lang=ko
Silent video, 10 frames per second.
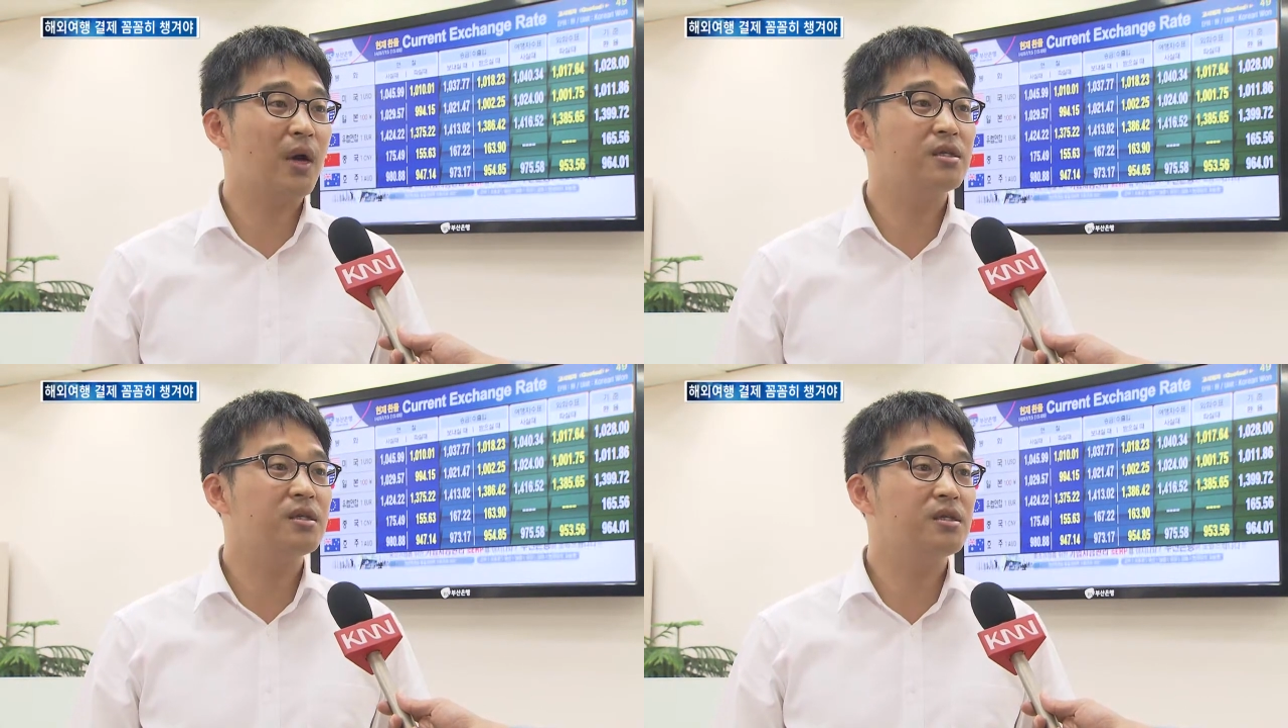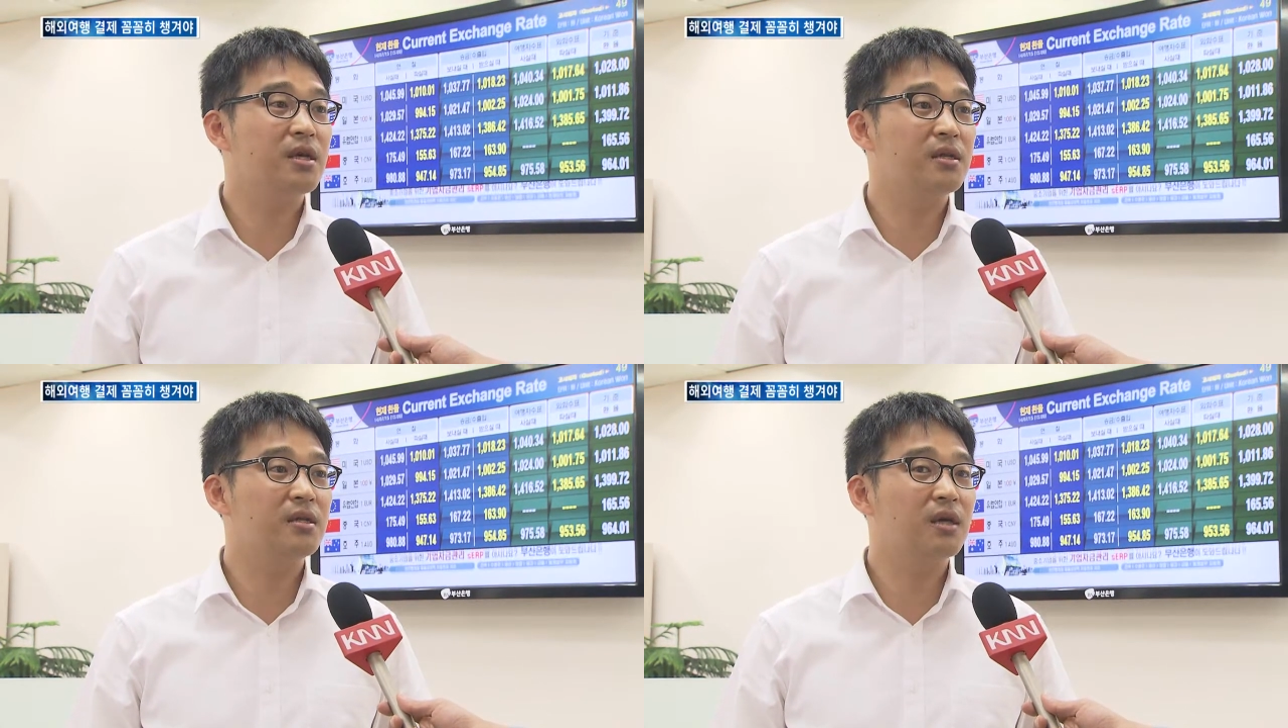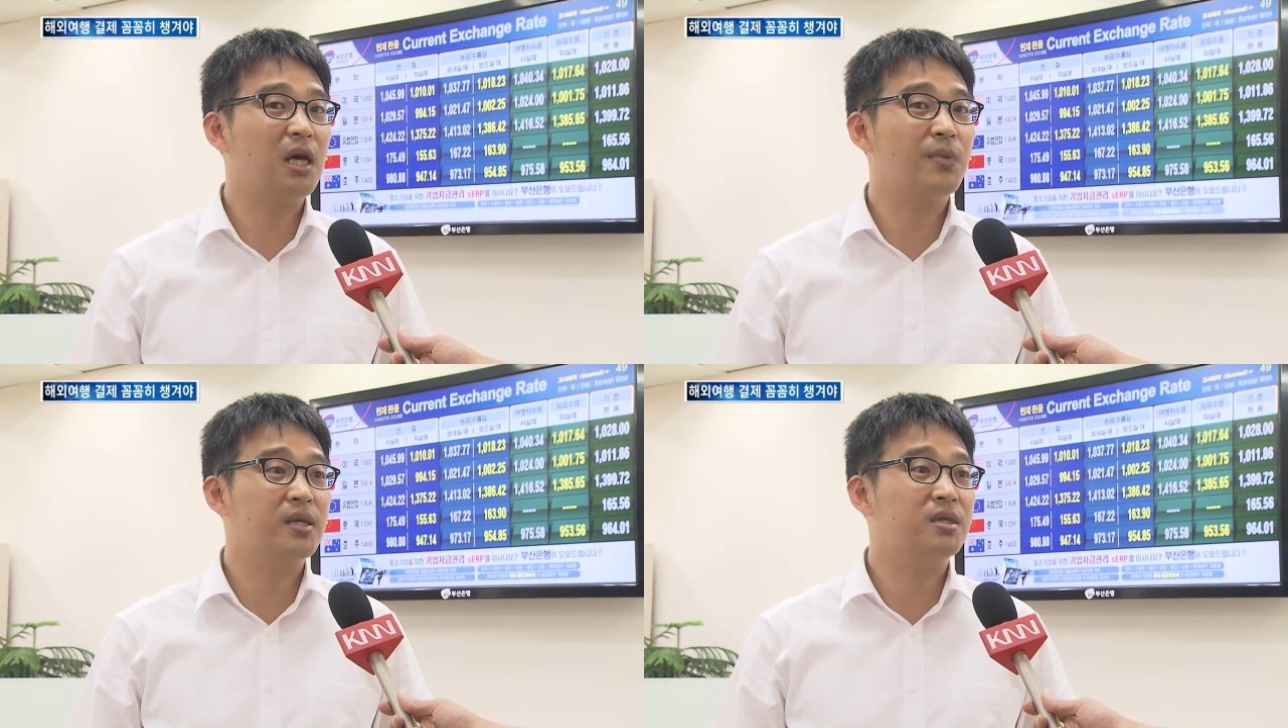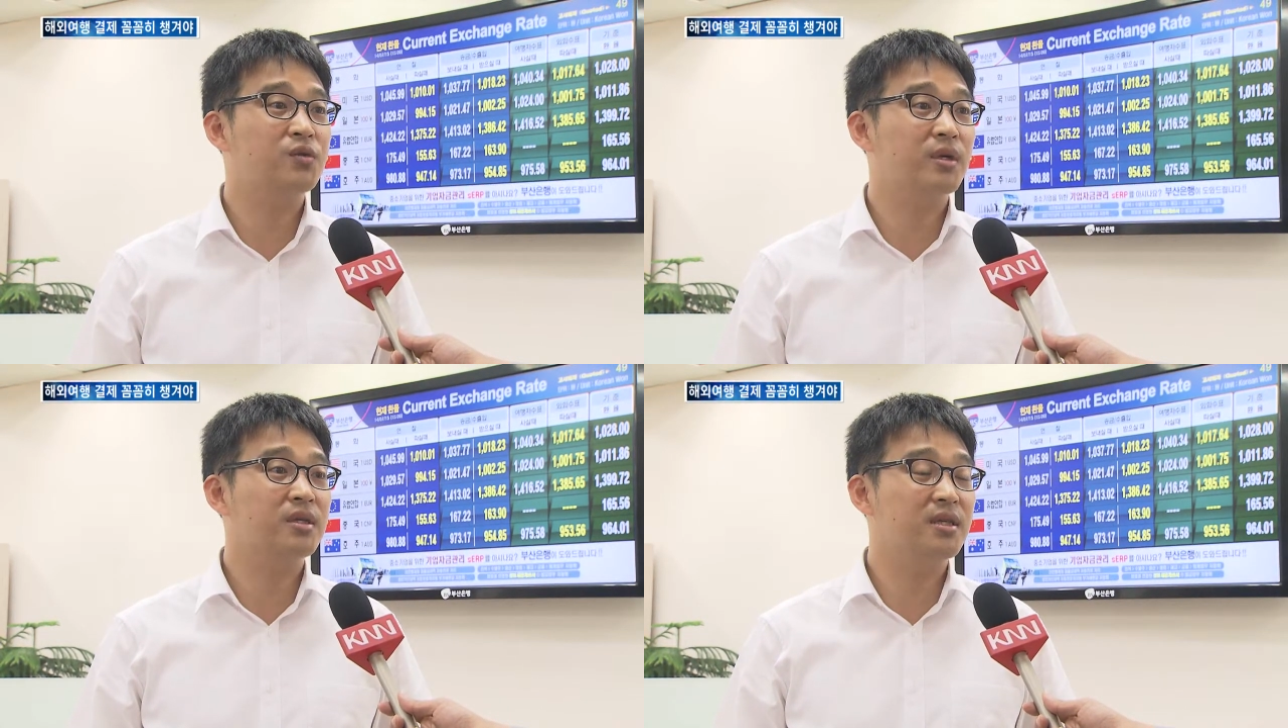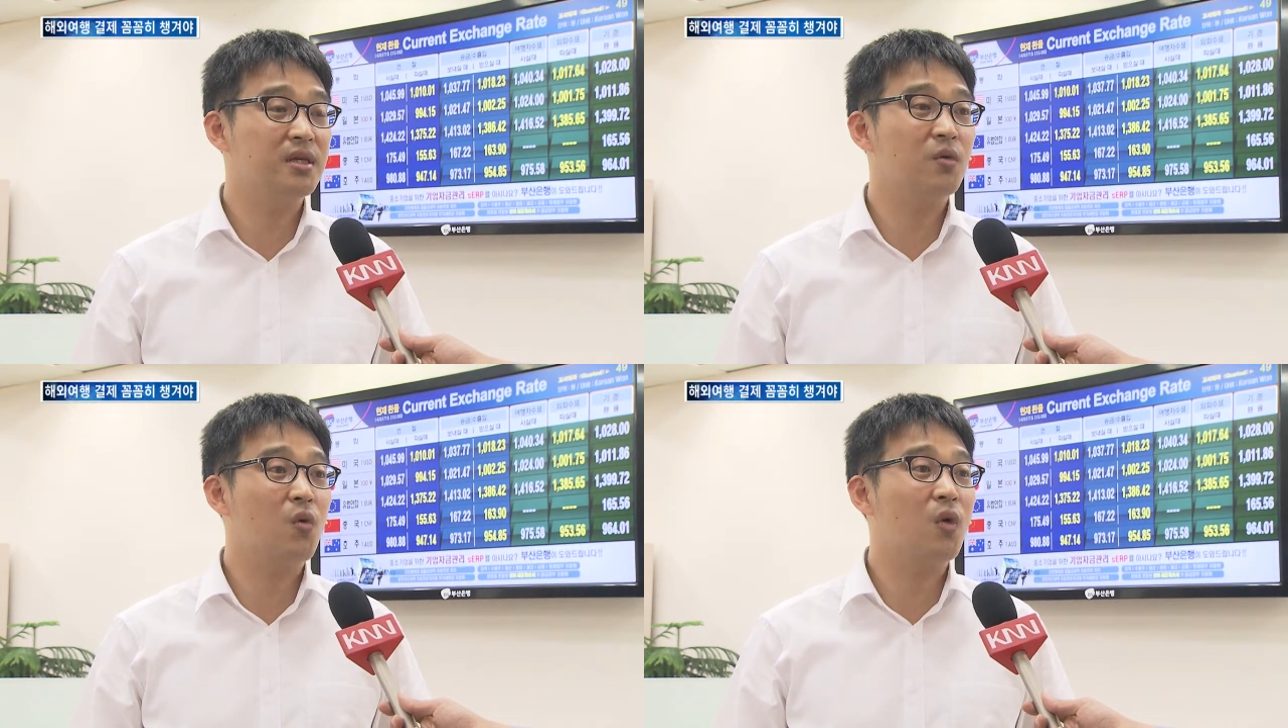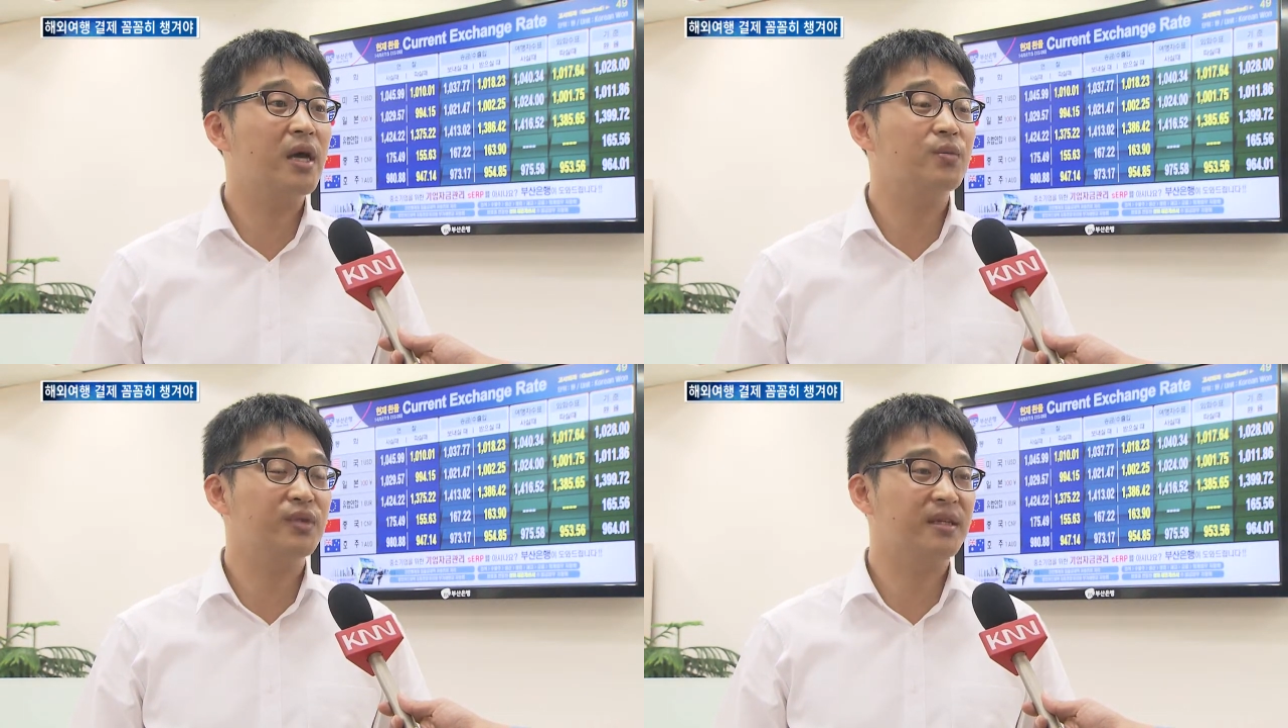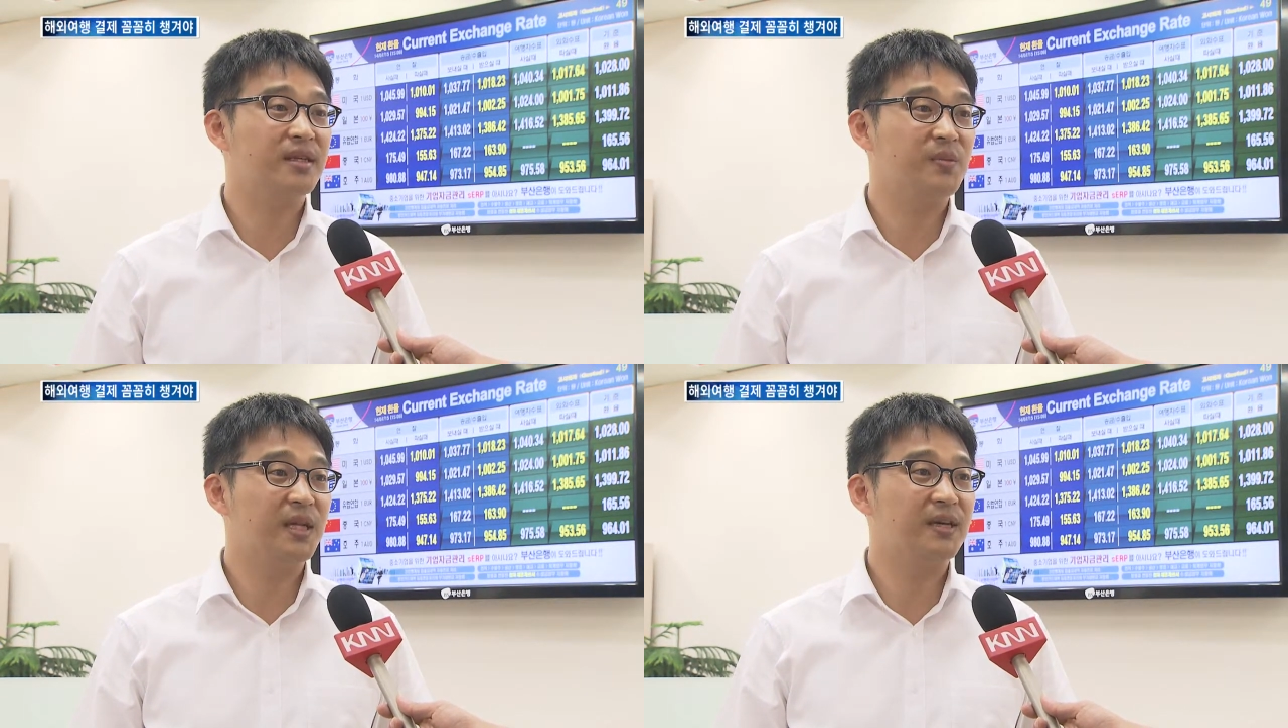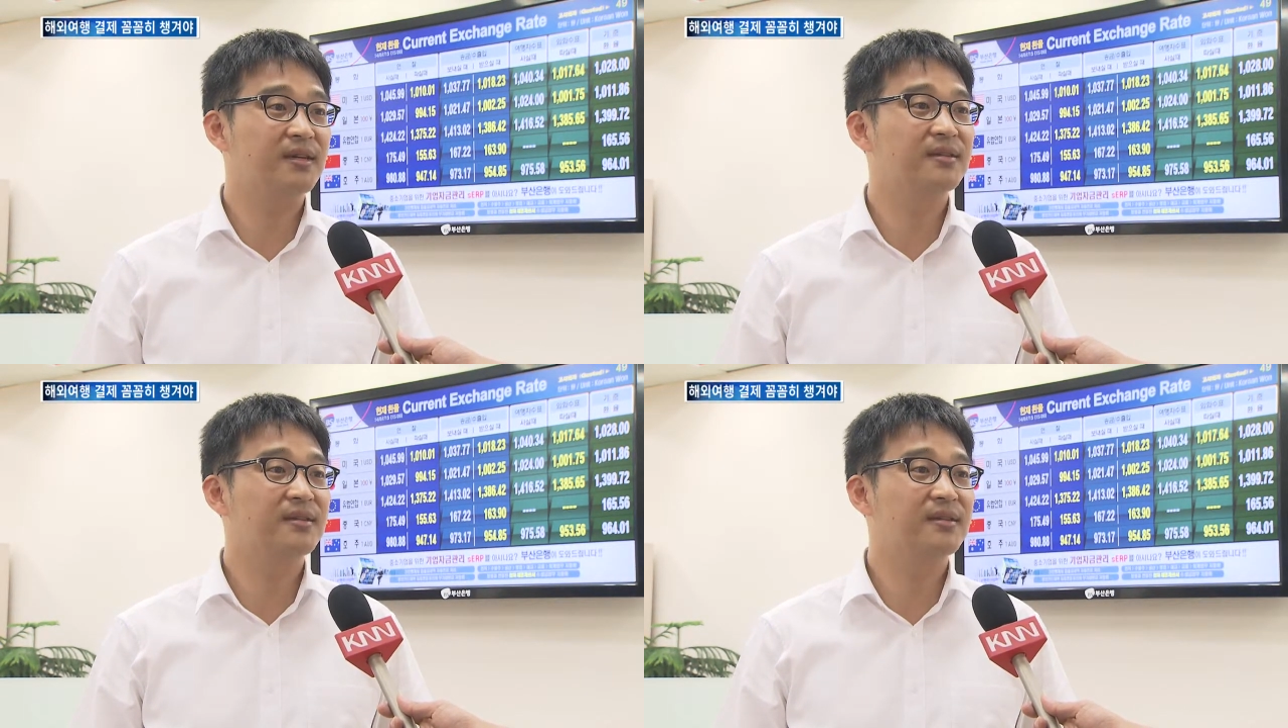환전 시에는 가입하실 수가 있으니 꼭 확인 부탁드립니다.